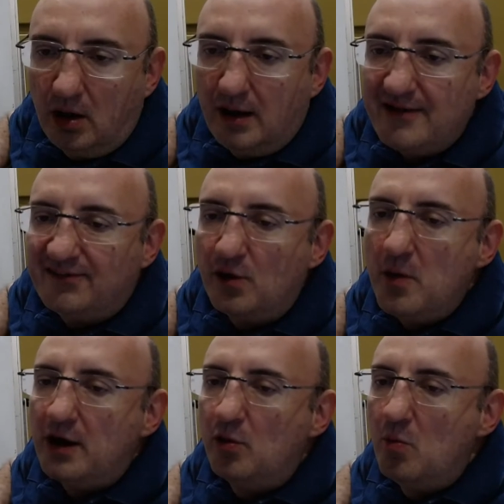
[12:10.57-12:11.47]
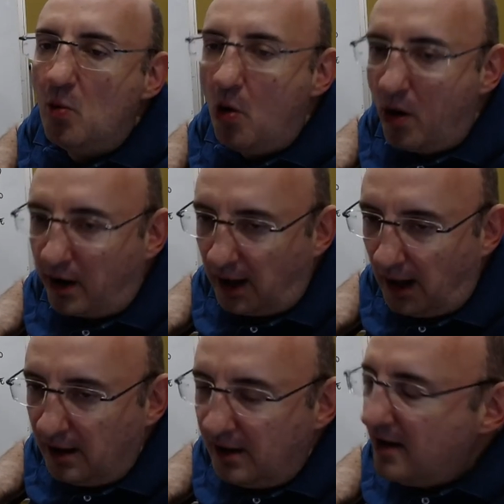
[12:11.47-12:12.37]
l'essere umano
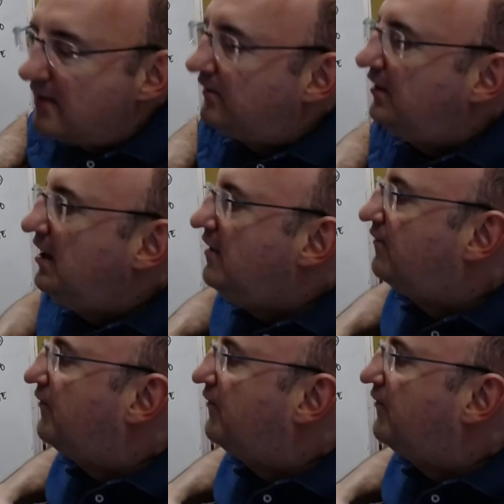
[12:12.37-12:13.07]
muore si disfa